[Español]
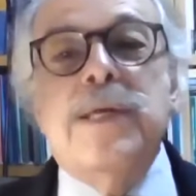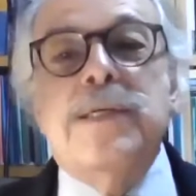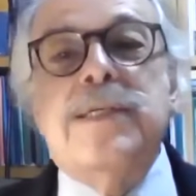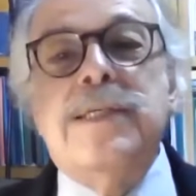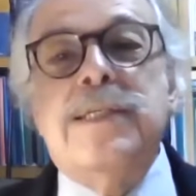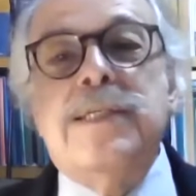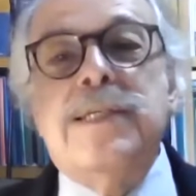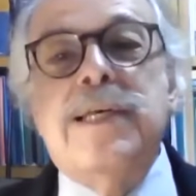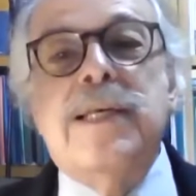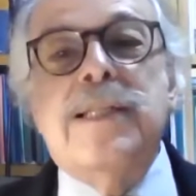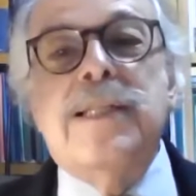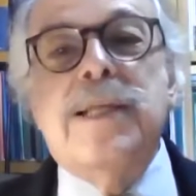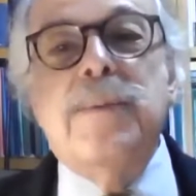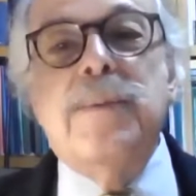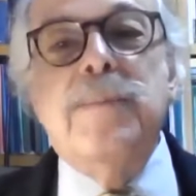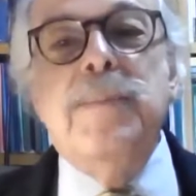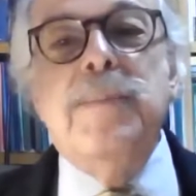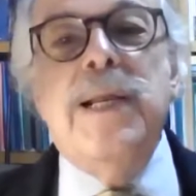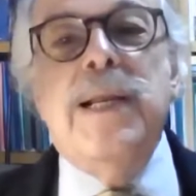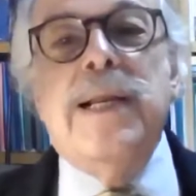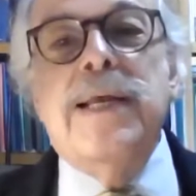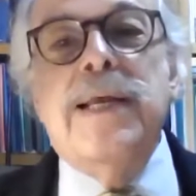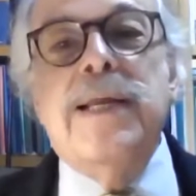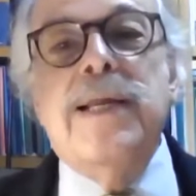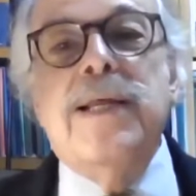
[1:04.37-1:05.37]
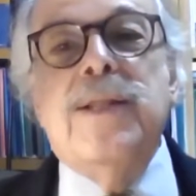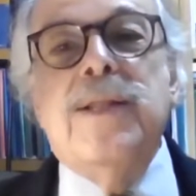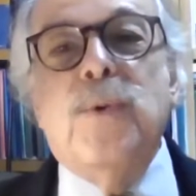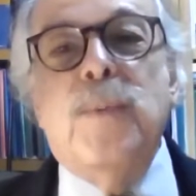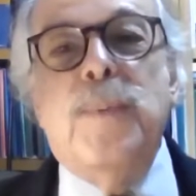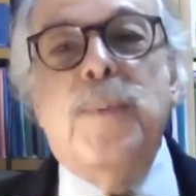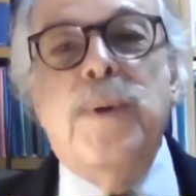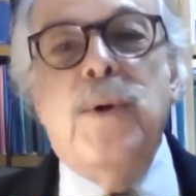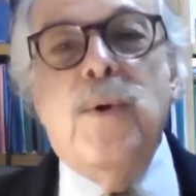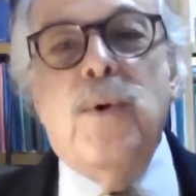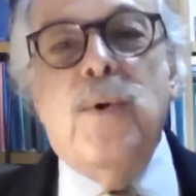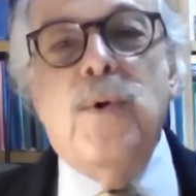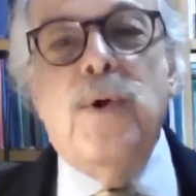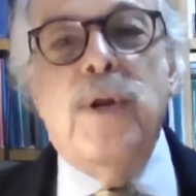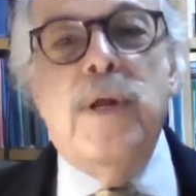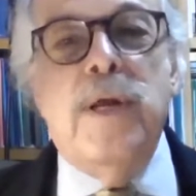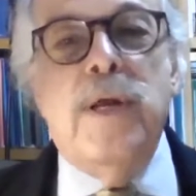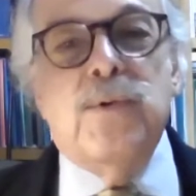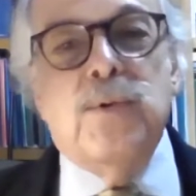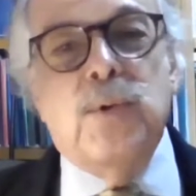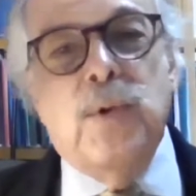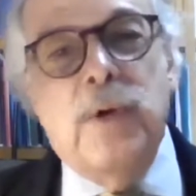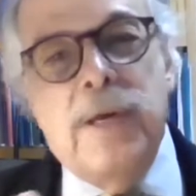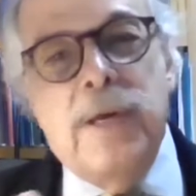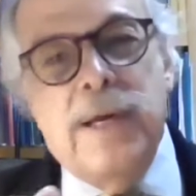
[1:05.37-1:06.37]
17.500 millones,
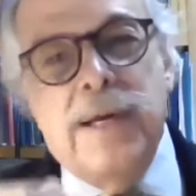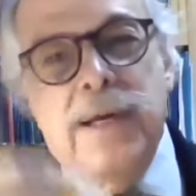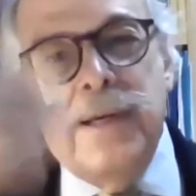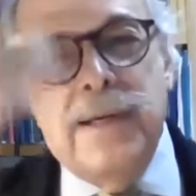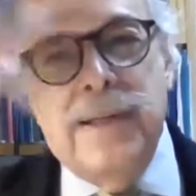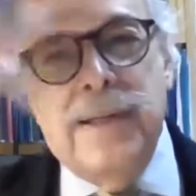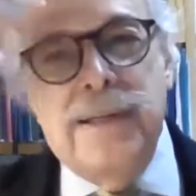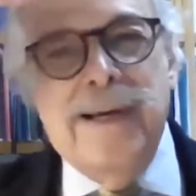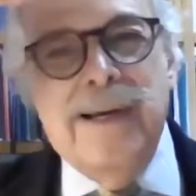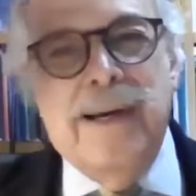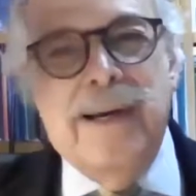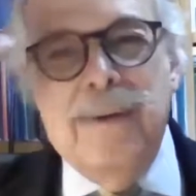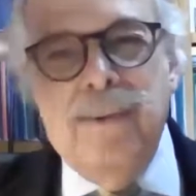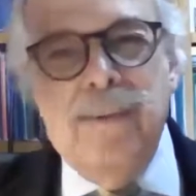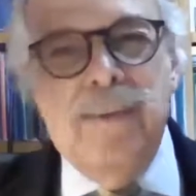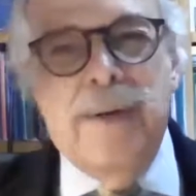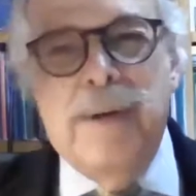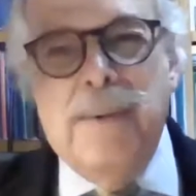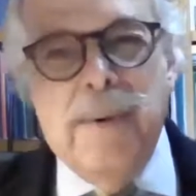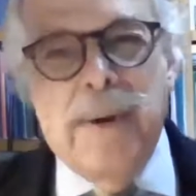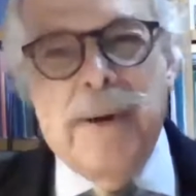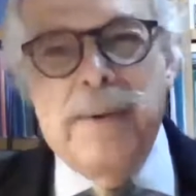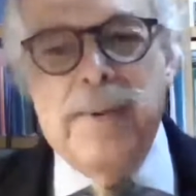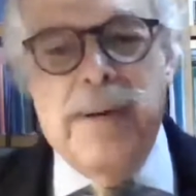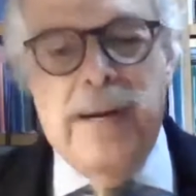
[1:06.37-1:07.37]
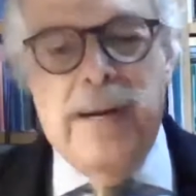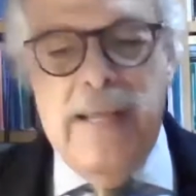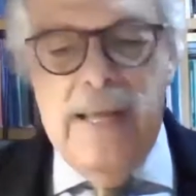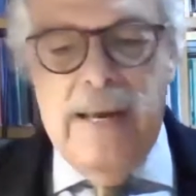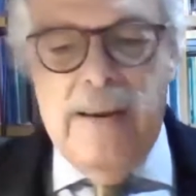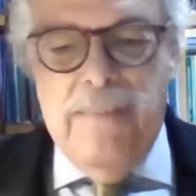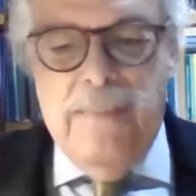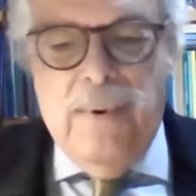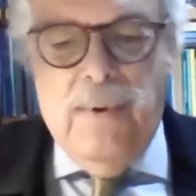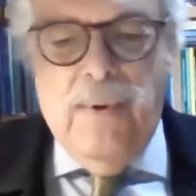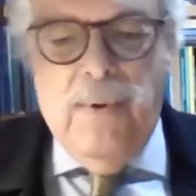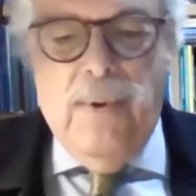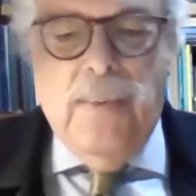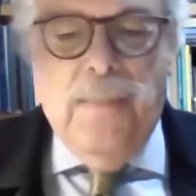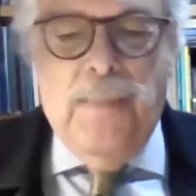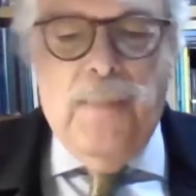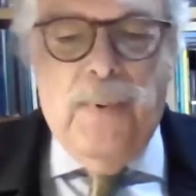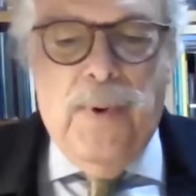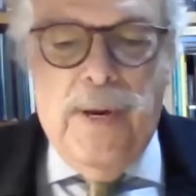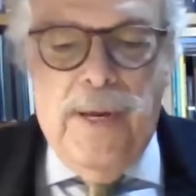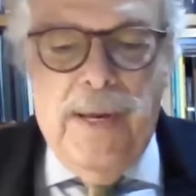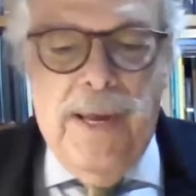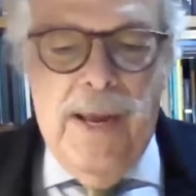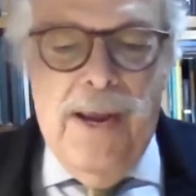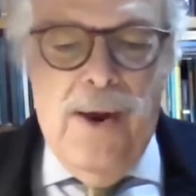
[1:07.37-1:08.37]
eso era ya una barbaridad, pero
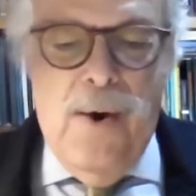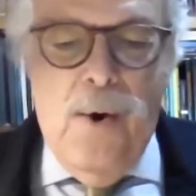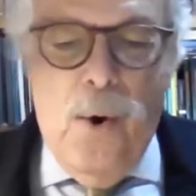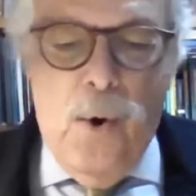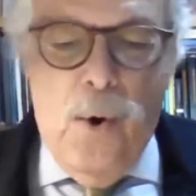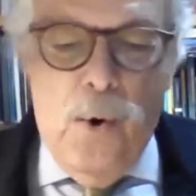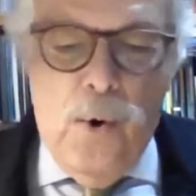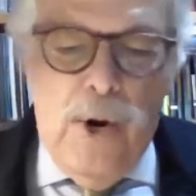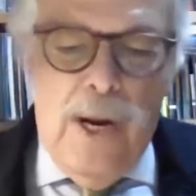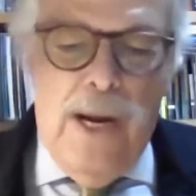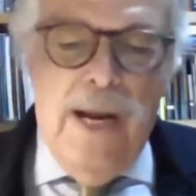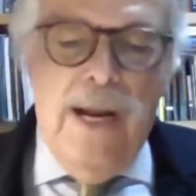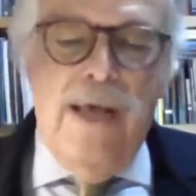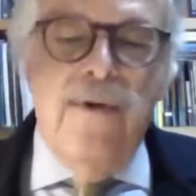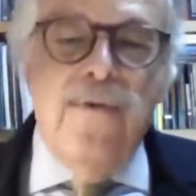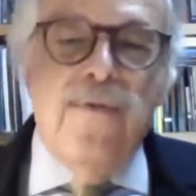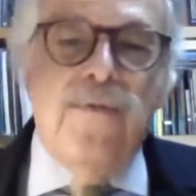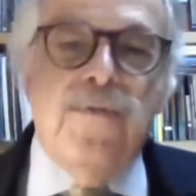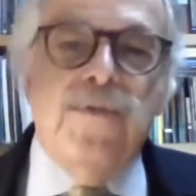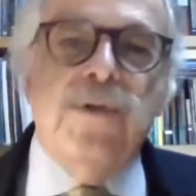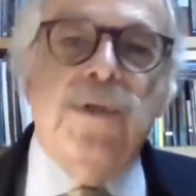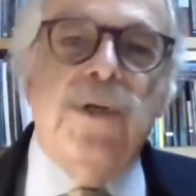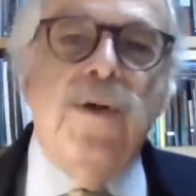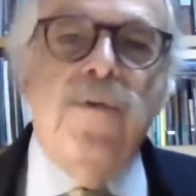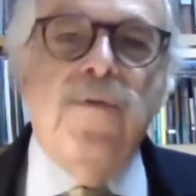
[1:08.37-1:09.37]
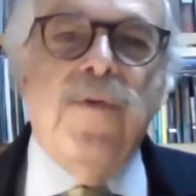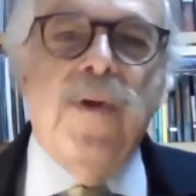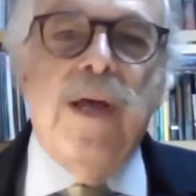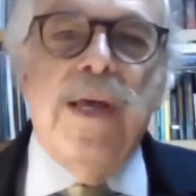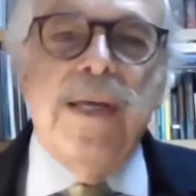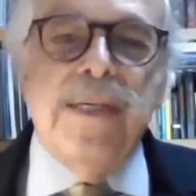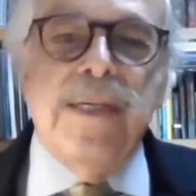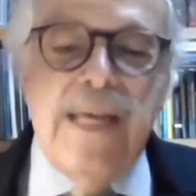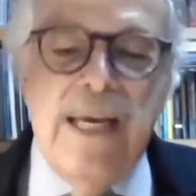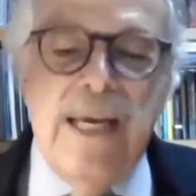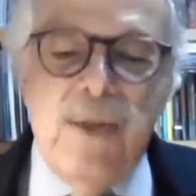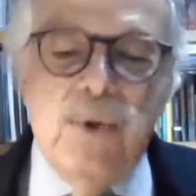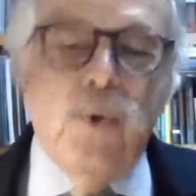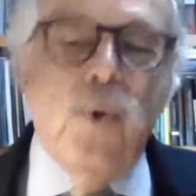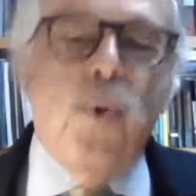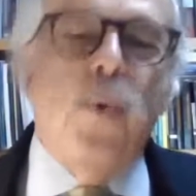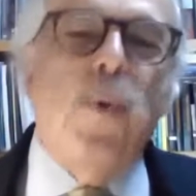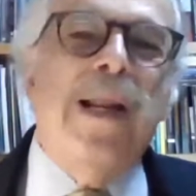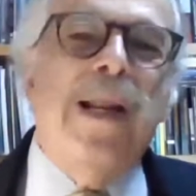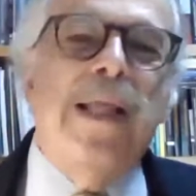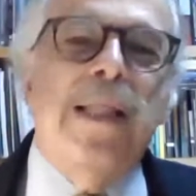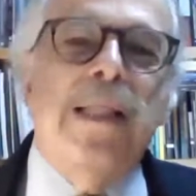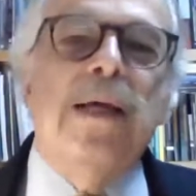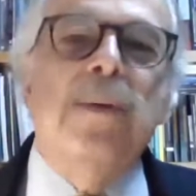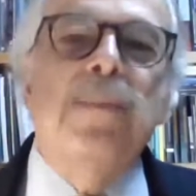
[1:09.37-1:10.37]
después oí la cifra de
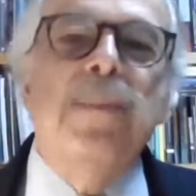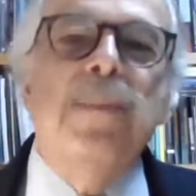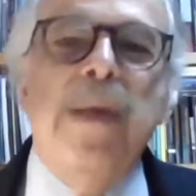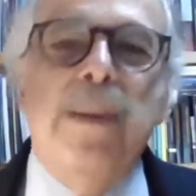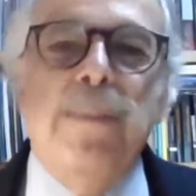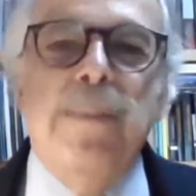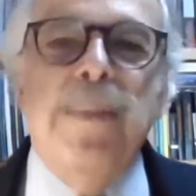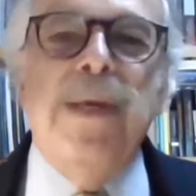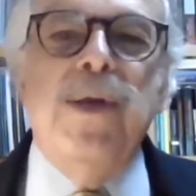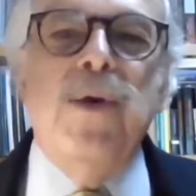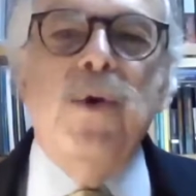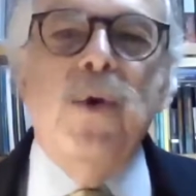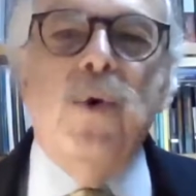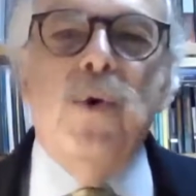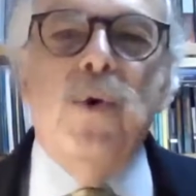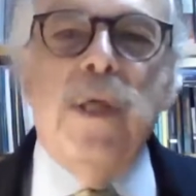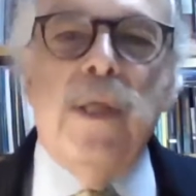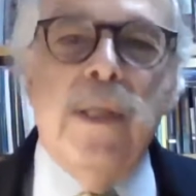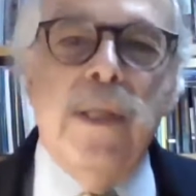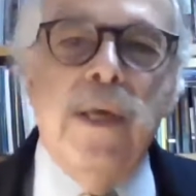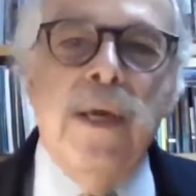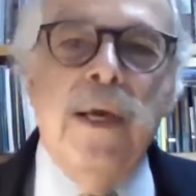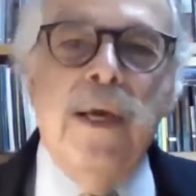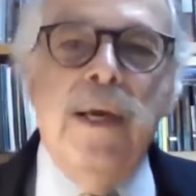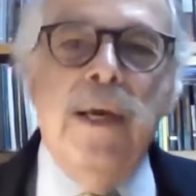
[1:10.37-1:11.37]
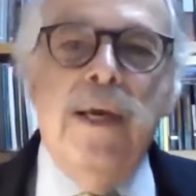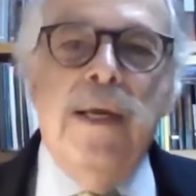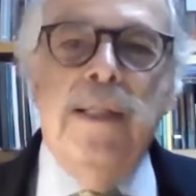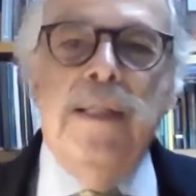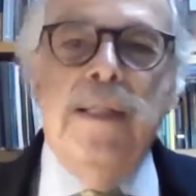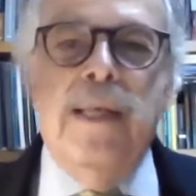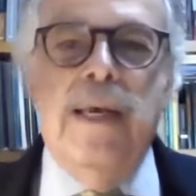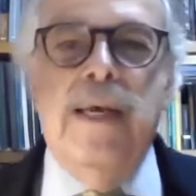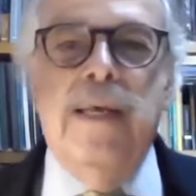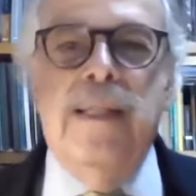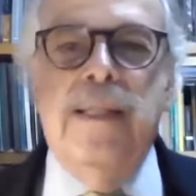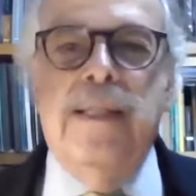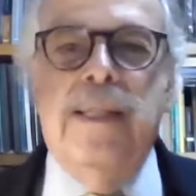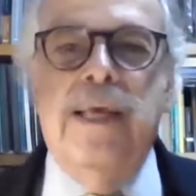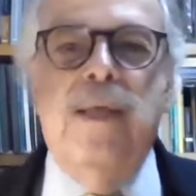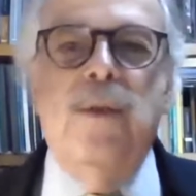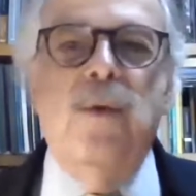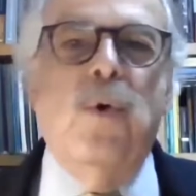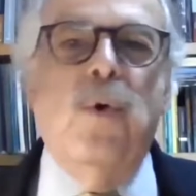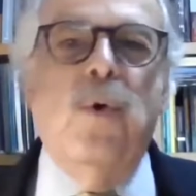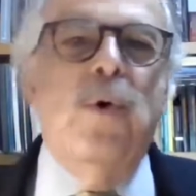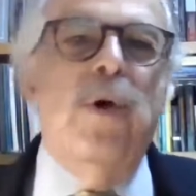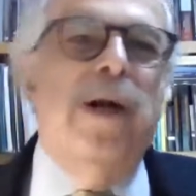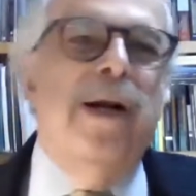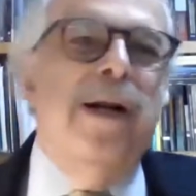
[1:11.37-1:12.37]
140.000 mil millones de, de
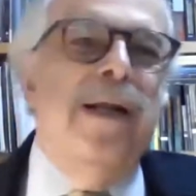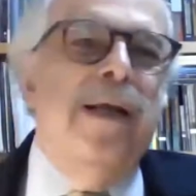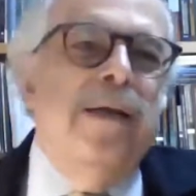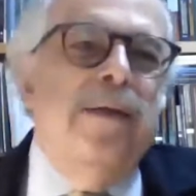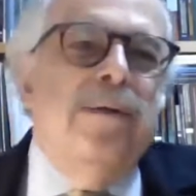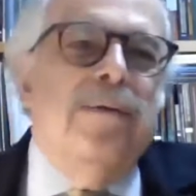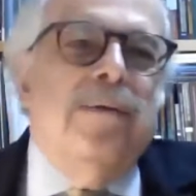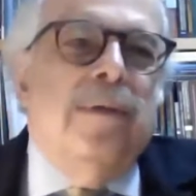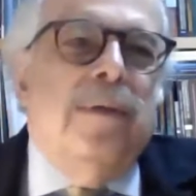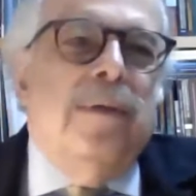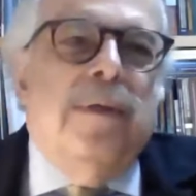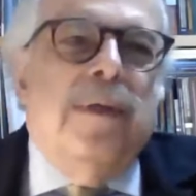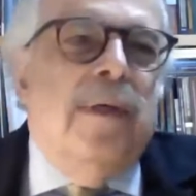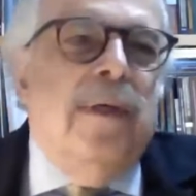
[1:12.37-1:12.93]
dólares,